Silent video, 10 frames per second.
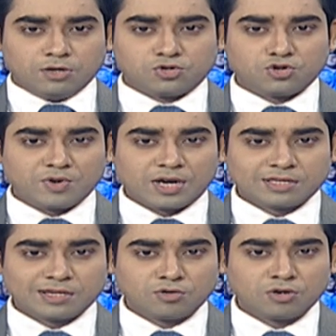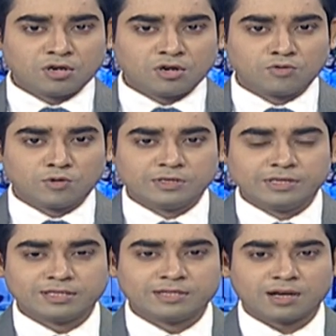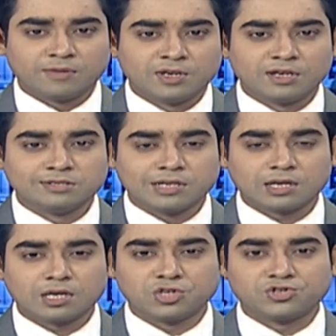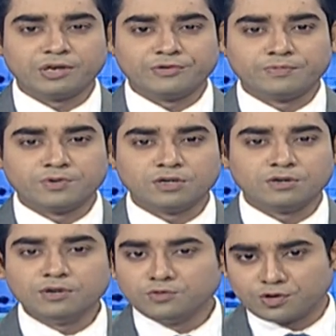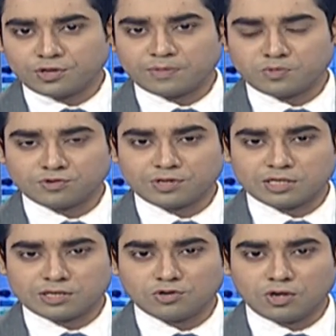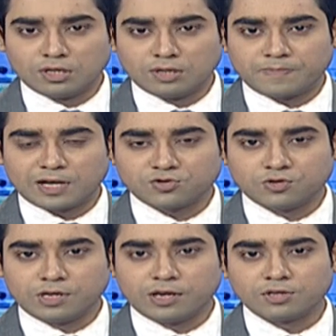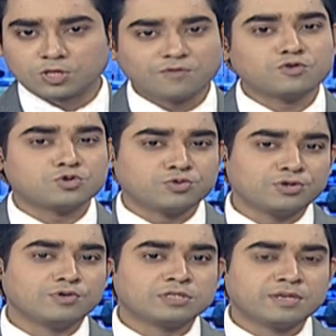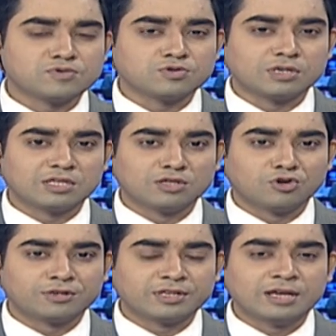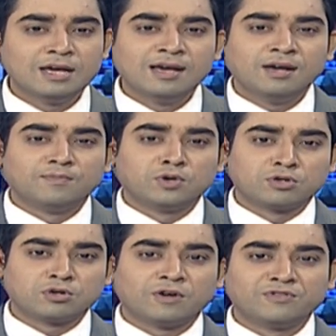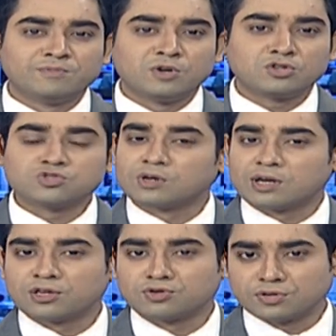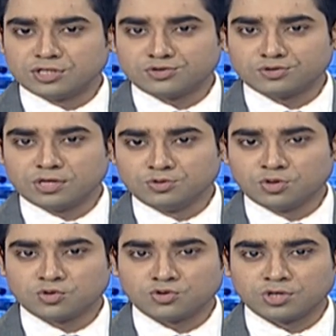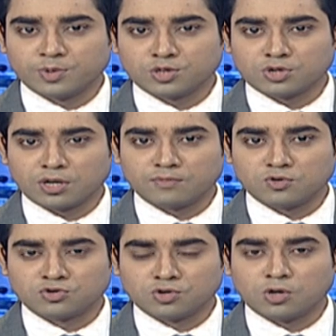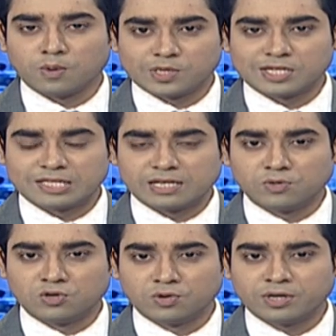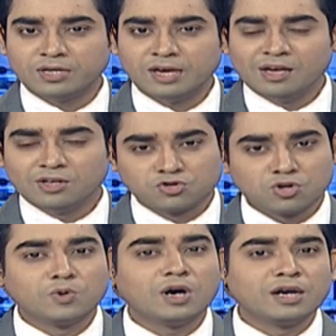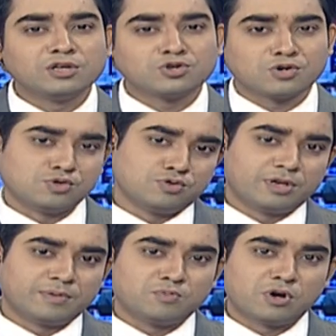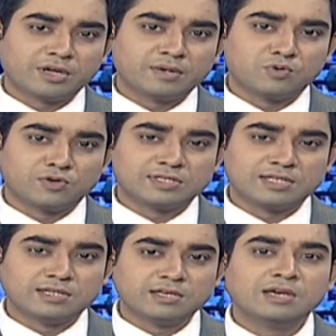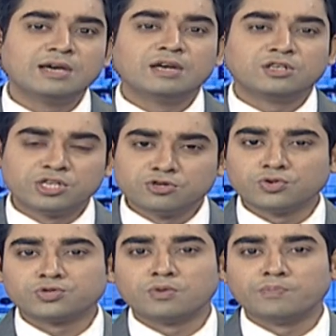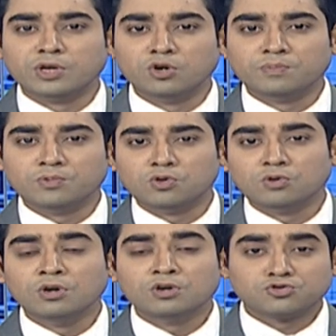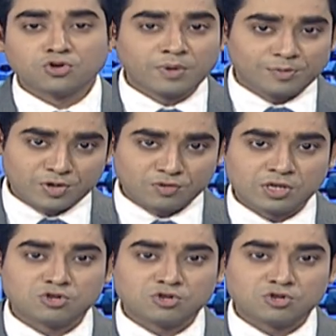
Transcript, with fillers: শ্রম খাতের উন্নয়ন অগ্রগতি দেখতে আগামীকাল ঢাকা আসছে ইউরোপীয় ইউনিয়নের প্রতিনিধি দল পাঁচ দিনের সফরসূচি রয়েছে প্রতিনিধি দলটির পনেরো নভেম্বর সরকারের সংশ্লিষ্ট তিনজন সচিবের সঙ্গে বৈঠক হবে তাদের বৈঠকে শ্রম আইন সংশোধনের পরের পরিস্থিতি শিশু শ্রম বিলোপ ও শ্রমিক বিরোধী